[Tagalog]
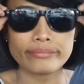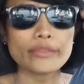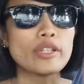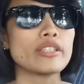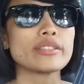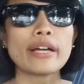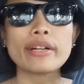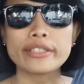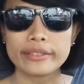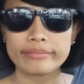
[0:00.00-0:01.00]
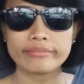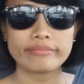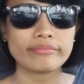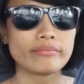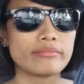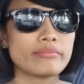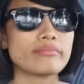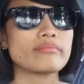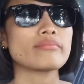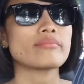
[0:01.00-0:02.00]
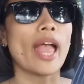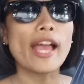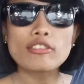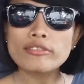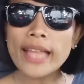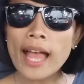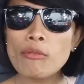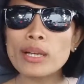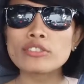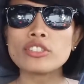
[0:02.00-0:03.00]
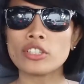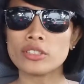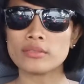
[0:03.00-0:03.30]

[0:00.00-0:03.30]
So, anong tawag din? anong tawag do?